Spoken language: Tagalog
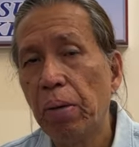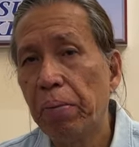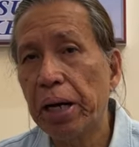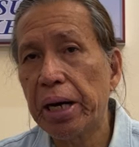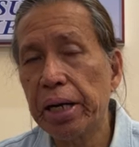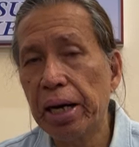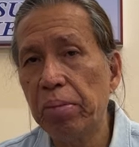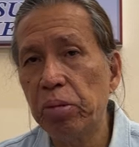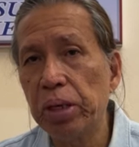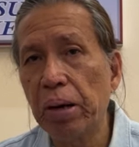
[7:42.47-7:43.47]

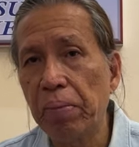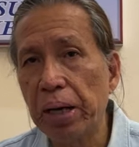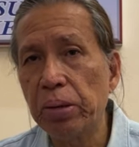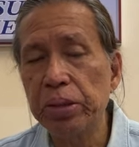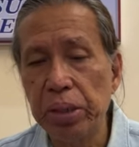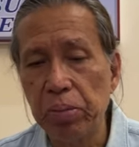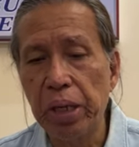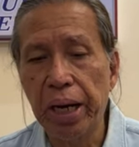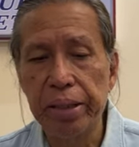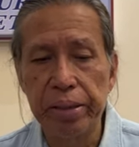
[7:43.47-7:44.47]
Pag-aralan muna bago
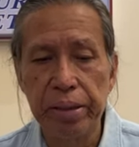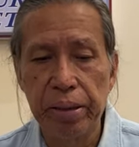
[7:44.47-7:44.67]
simulan.